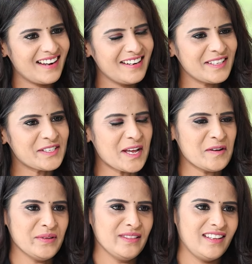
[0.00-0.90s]
అంటే చాలా
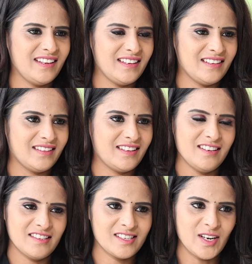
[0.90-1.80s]
మంది
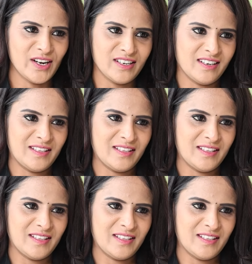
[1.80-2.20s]
ఇండస్ట్రీలో eh, అంటారు